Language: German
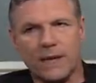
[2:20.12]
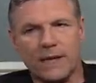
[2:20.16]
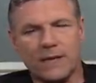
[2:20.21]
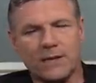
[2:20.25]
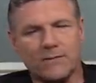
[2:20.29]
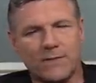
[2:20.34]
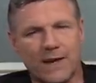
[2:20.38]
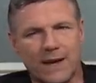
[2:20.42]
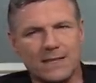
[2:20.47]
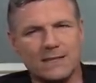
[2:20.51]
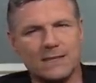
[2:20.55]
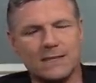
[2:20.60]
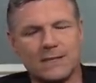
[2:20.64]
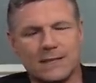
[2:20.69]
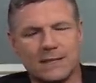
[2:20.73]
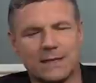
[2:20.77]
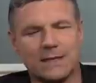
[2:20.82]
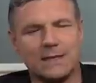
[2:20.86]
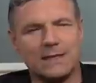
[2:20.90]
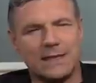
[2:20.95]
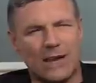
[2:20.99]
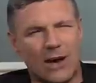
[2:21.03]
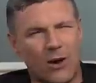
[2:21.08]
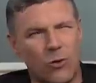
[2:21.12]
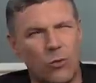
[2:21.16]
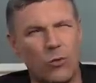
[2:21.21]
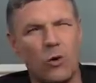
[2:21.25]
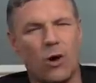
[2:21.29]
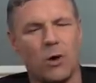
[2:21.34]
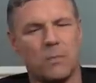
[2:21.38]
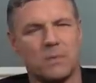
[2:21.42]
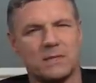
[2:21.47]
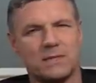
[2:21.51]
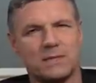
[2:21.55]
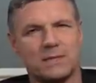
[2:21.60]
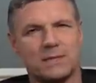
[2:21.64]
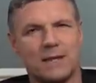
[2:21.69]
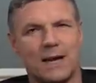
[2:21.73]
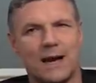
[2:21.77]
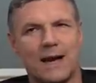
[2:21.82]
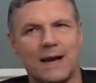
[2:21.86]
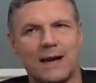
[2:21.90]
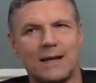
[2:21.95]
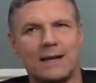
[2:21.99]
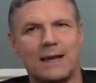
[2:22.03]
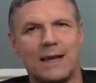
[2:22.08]
Ich weiß nicht genau, ob es
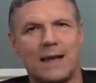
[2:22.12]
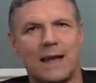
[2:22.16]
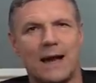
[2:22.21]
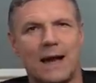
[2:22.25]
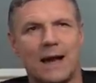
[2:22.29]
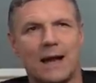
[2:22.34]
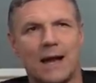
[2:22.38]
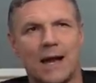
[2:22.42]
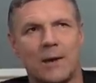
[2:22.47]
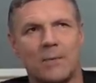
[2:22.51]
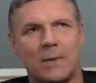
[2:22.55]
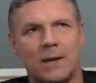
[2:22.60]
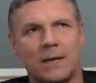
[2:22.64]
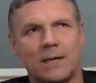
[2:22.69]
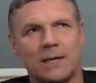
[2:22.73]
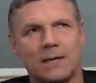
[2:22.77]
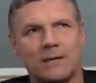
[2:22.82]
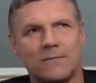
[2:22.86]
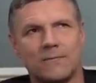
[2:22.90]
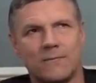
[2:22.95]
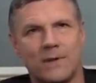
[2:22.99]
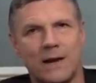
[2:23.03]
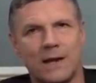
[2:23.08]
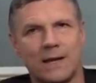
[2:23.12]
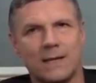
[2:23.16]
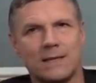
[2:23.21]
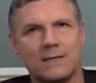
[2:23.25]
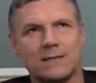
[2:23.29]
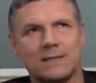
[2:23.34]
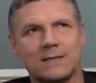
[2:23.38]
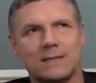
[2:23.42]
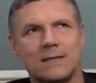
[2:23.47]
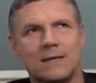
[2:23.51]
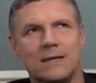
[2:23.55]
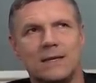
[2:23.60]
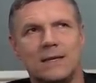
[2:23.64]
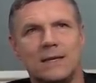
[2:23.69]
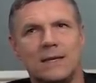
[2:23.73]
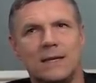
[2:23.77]
daran lag, aber ich weiß,